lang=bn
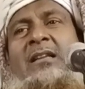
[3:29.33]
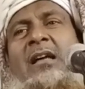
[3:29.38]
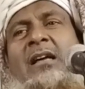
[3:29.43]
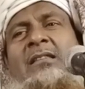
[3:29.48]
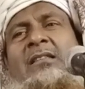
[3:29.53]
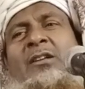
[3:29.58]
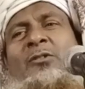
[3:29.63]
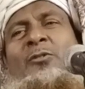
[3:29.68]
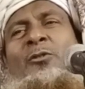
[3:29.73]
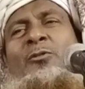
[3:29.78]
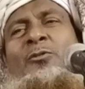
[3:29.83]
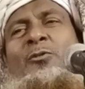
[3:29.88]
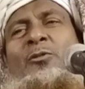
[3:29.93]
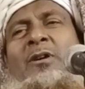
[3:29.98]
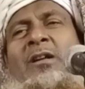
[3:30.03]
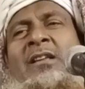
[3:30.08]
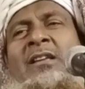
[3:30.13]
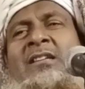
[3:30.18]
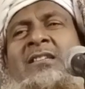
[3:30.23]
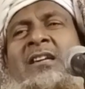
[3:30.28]
তাই রাতের
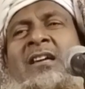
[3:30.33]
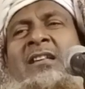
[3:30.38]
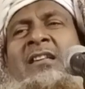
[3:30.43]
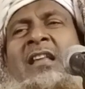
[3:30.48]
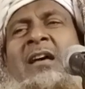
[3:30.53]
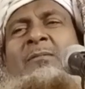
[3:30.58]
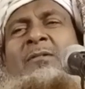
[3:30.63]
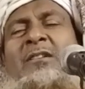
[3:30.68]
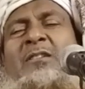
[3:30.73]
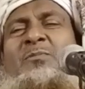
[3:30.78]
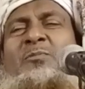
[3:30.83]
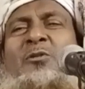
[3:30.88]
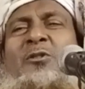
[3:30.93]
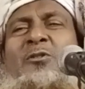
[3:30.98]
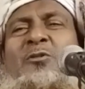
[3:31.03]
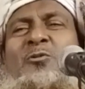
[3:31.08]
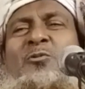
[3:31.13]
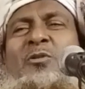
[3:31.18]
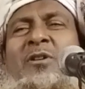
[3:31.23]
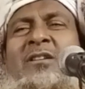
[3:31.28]
অন্ধকারে এসার নামাজ
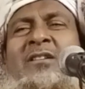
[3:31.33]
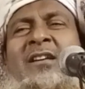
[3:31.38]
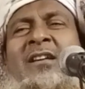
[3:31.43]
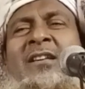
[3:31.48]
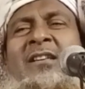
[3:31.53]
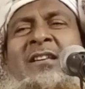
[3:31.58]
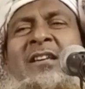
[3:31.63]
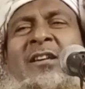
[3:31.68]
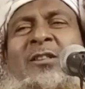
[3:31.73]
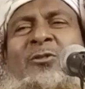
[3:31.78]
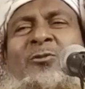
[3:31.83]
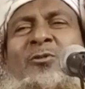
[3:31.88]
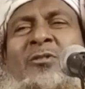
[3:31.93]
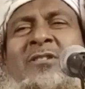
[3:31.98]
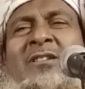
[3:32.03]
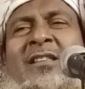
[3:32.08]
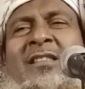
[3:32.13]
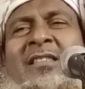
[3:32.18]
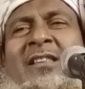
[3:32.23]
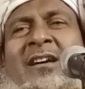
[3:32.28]
পড়ে শুয়েছে
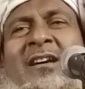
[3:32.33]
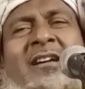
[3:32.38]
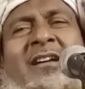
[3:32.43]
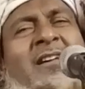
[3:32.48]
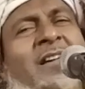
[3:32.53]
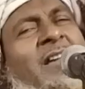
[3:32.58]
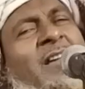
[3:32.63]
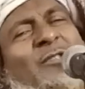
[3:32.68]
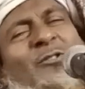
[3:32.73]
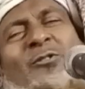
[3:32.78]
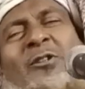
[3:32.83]
নিয়ত করেছে আল্লাহ